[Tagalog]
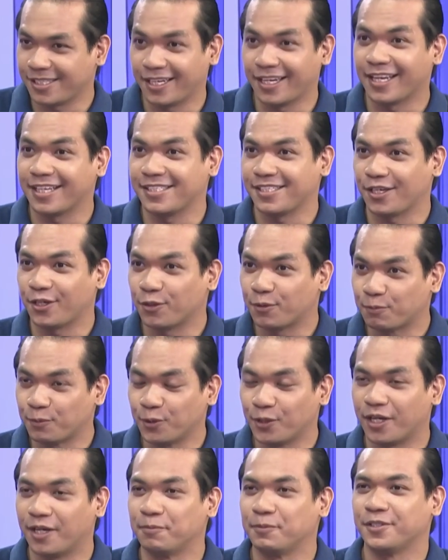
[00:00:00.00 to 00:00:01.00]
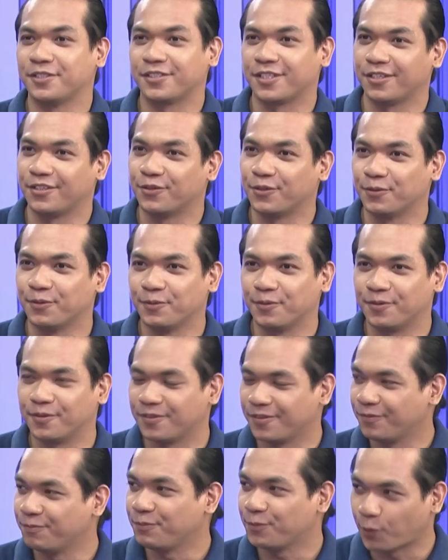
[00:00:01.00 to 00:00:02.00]
in-execute po namin siya nung
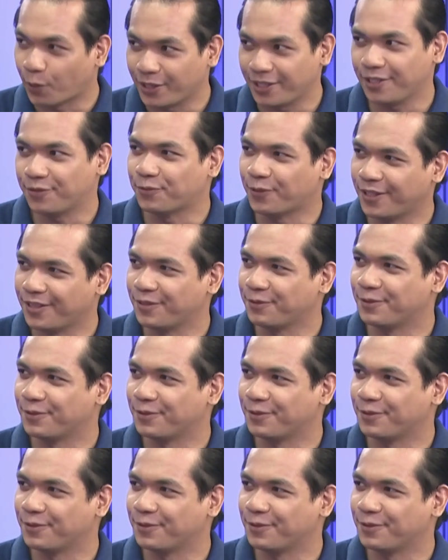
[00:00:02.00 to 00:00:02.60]
2021. Eh,